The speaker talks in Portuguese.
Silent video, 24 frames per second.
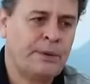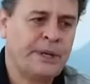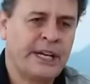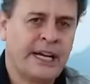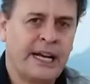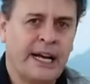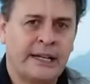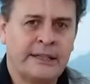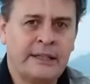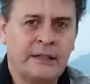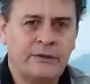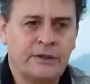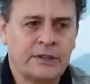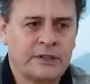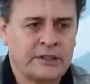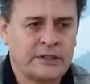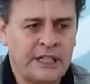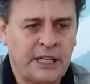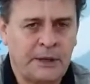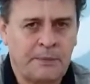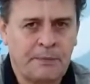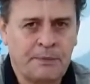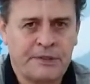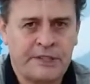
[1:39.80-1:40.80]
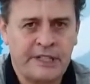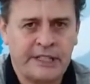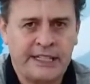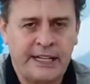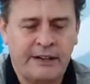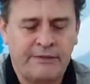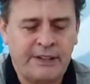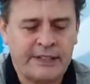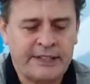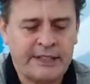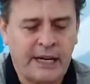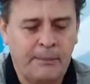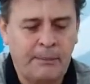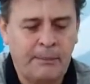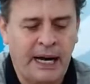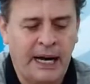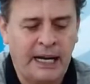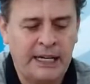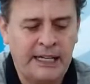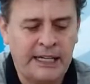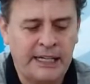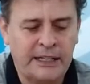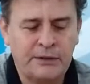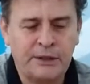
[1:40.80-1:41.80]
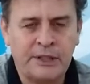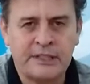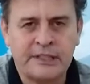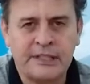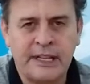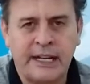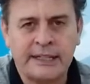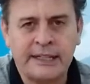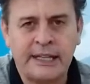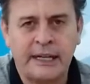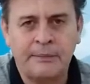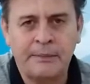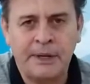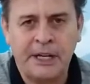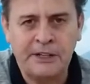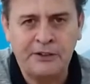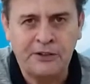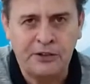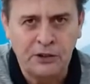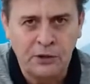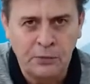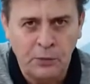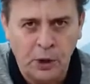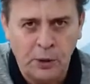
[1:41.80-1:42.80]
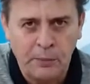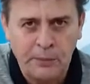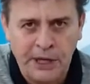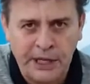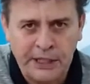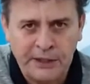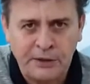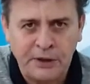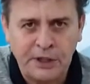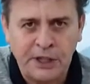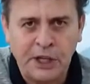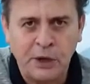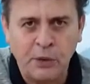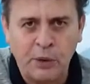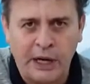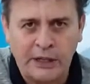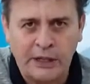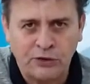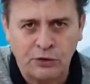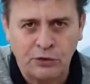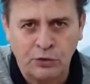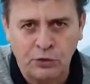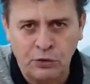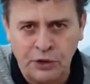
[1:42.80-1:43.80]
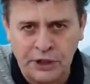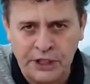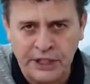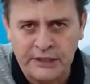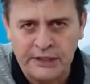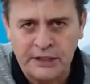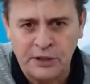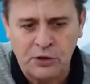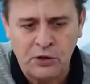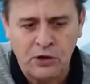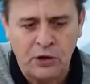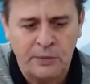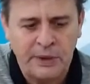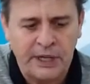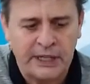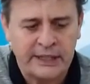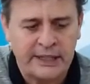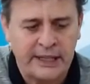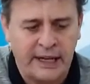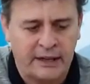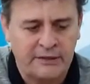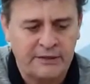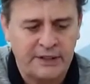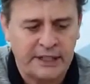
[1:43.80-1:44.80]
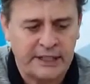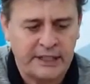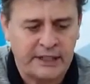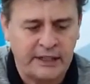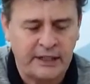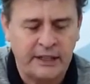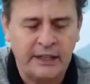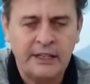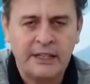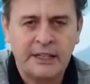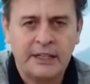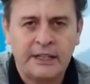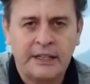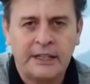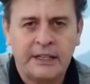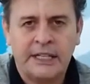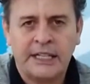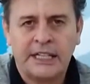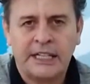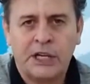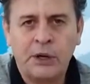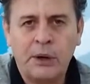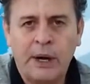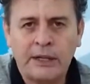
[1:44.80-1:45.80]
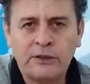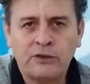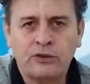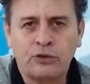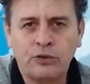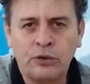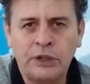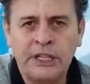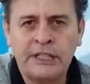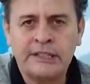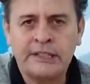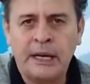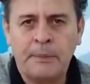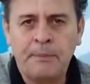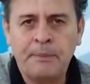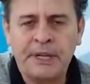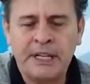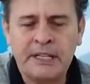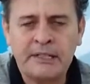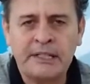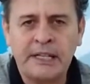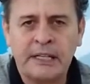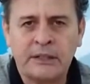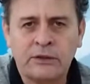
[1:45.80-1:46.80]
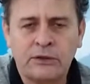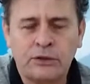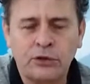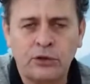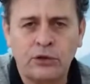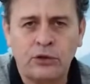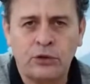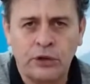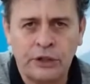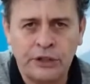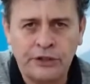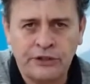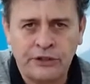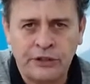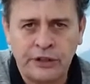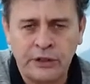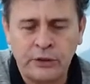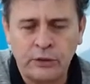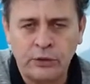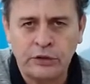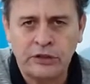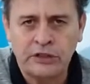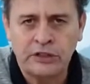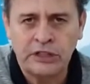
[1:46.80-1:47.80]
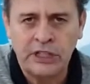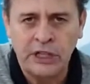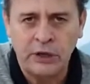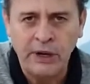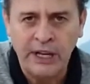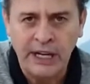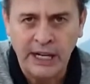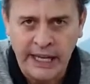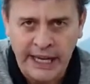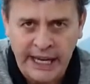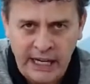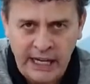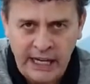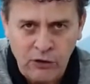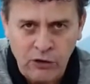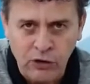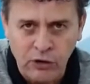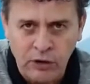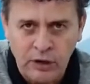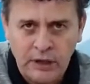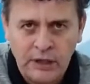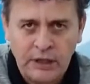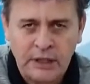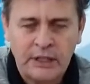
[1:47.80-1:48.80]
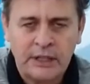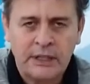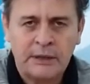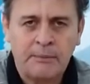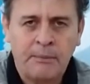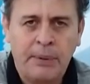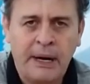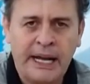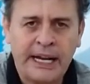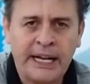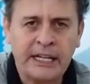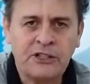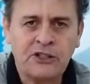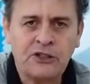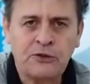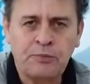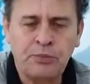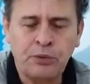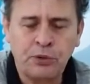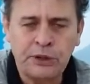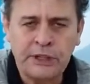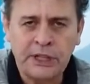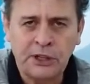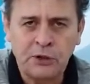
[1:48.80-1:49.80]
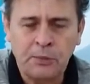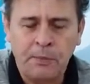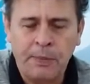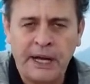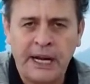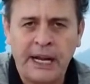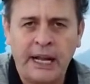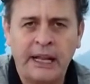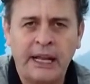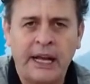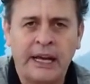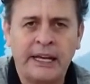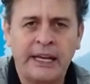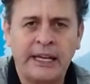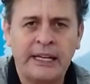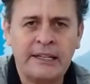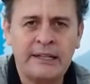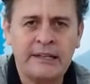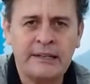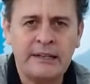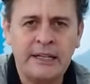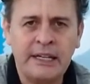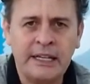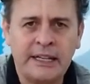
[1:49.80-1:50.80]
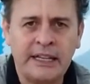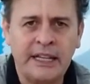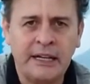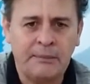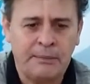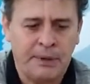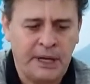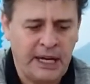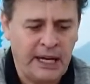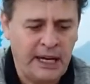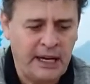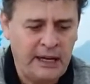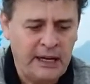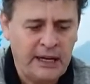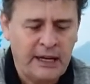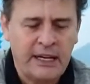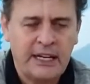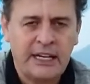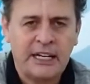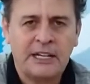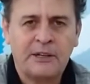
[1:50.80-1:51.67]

obrigado a você, porque você estava trabalhando exatamente no momento em que o Azures, eu comentava aqui, que o Azures apresentou hoje o seu elenco para a disputa do Paranaense e também